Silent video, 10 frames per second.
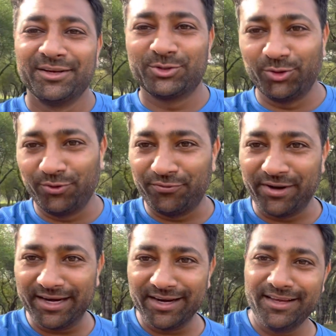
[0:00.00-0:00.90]
सो
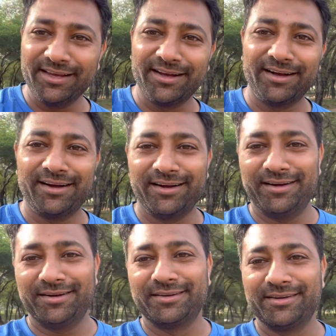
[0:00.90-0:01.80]
फाइनली
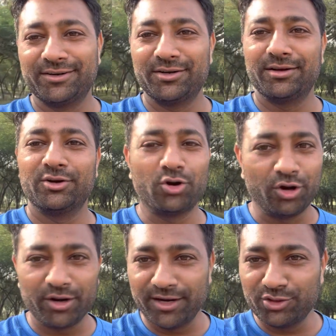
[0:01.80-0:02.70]

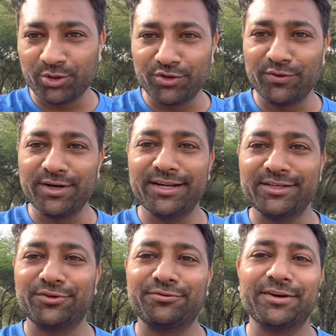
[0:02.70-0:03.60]
कोहरन 21 डेज
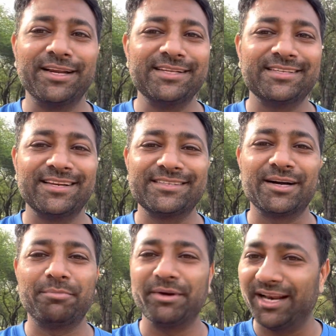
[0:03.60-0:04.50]
ऑफ रनिंग चैलेंज का
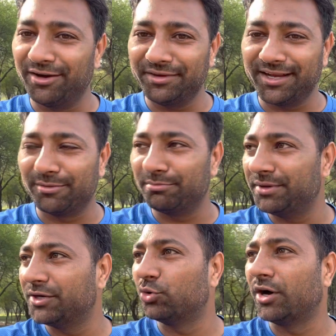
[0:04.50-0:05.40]
पहला वीक
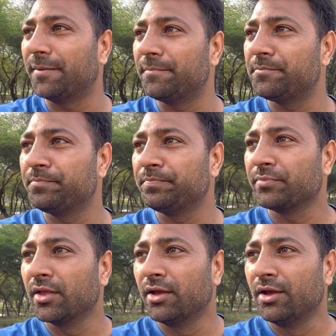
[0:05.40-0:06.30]
कंप्लीट हुआ
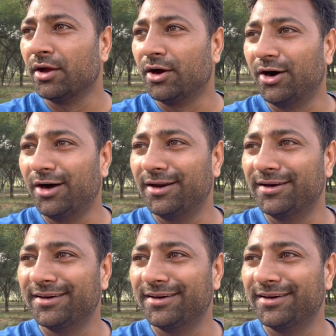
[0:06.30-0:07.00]
और